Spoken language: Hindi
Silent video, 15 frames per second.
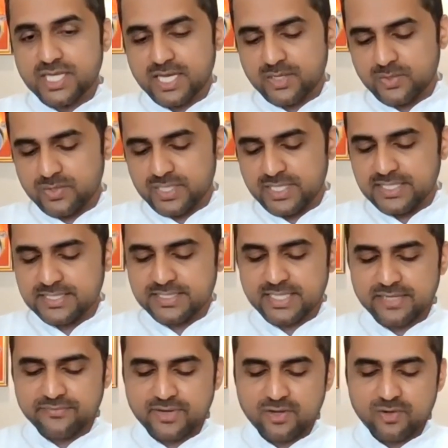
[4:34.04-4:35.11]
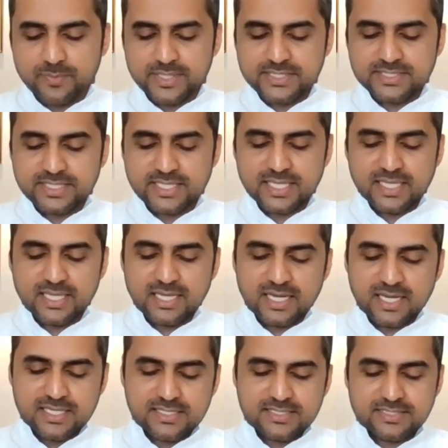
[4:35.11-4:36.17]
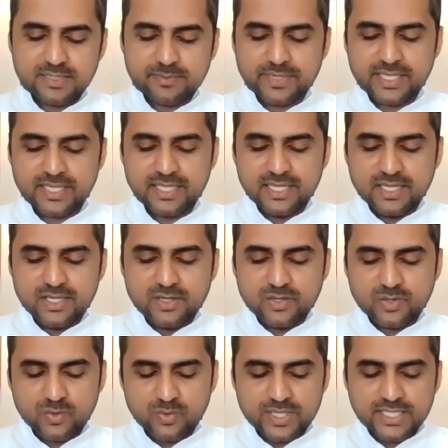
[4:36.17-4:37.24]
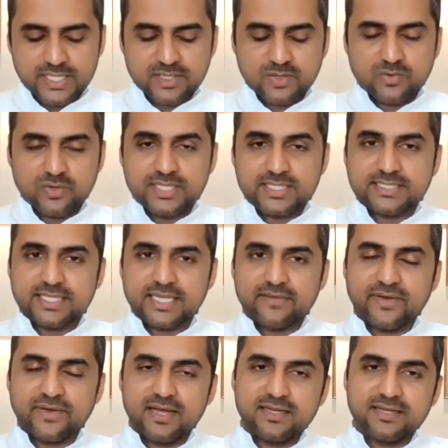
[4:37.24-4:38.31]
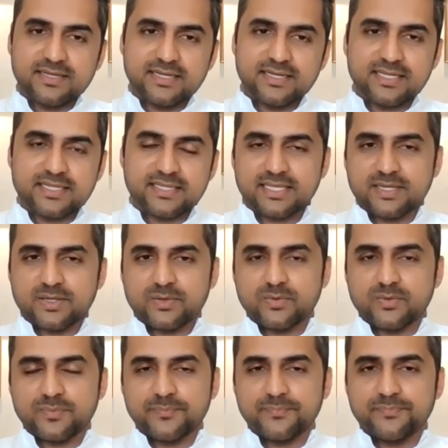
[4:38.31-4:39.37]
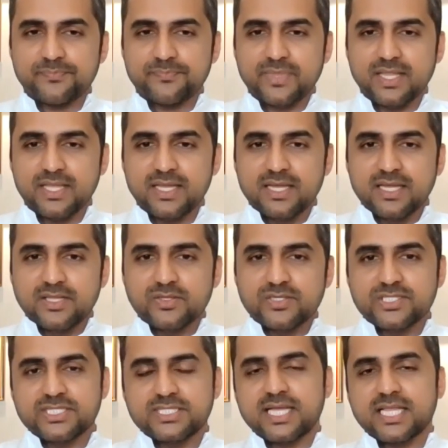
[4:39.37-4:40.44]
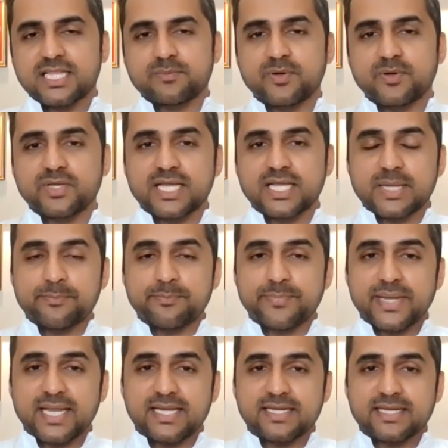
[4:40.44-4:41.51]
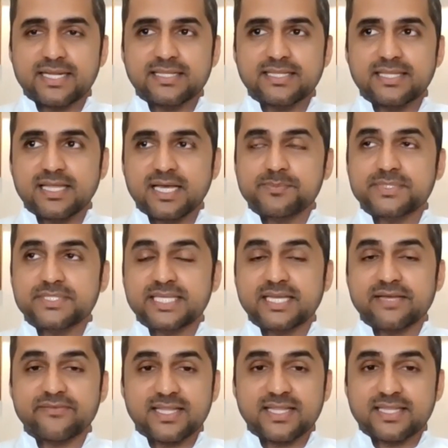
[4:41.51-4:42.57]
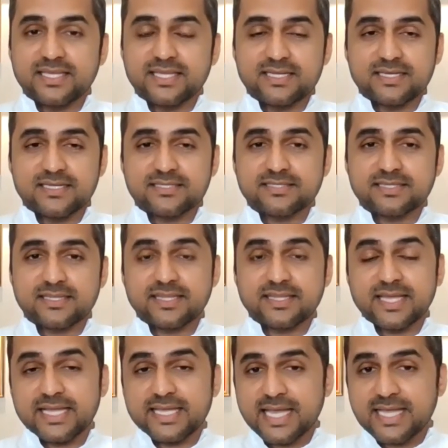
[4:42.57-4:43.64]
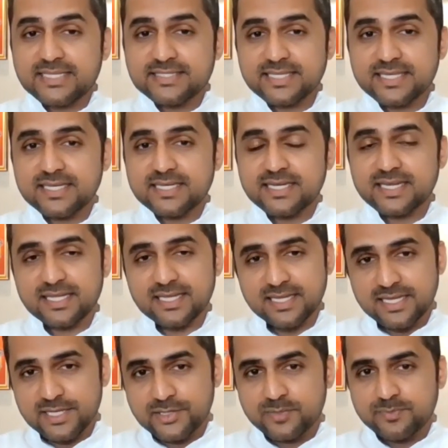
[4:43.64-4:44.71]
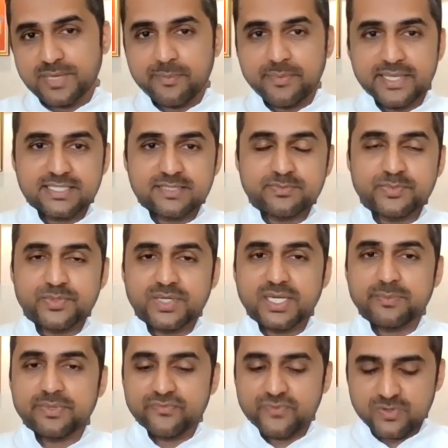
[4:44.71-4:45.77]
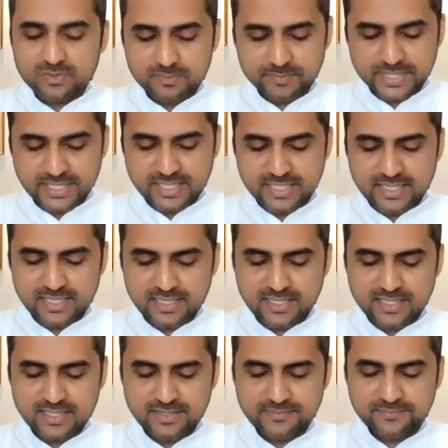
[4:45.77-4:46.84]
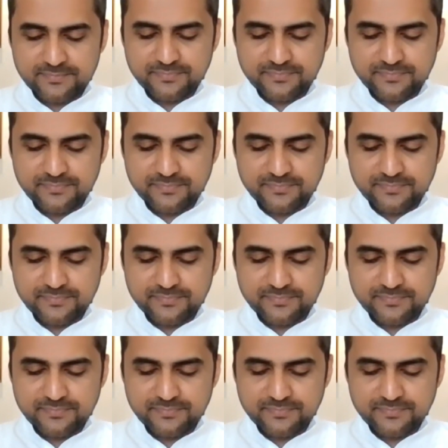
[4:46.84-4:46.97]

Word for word: चारों ही सेवाओं में से हर समय कोई ना कोई सेवा करते रहो तो जिन आत्माओं की कंप्लेंट रहती है ना हम सेवा नहीं कर सकते कैसे करें बाबा इस मुरली में वो बता रहा है